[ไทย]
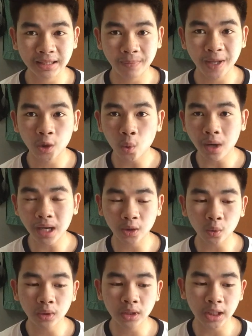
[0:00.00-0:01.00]
เป็นตัวกระ
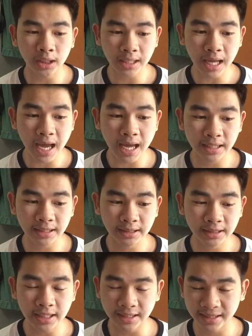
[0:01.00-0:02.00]
ตุ้นเกิดการ
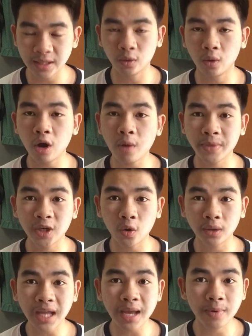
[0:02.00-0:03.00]
เกิดสิวหรือคอมมิโด
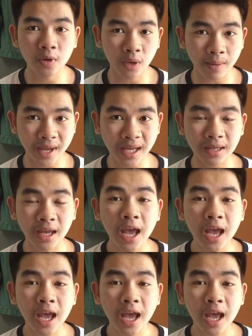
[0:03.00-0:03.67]
นใต้ผิวทำให้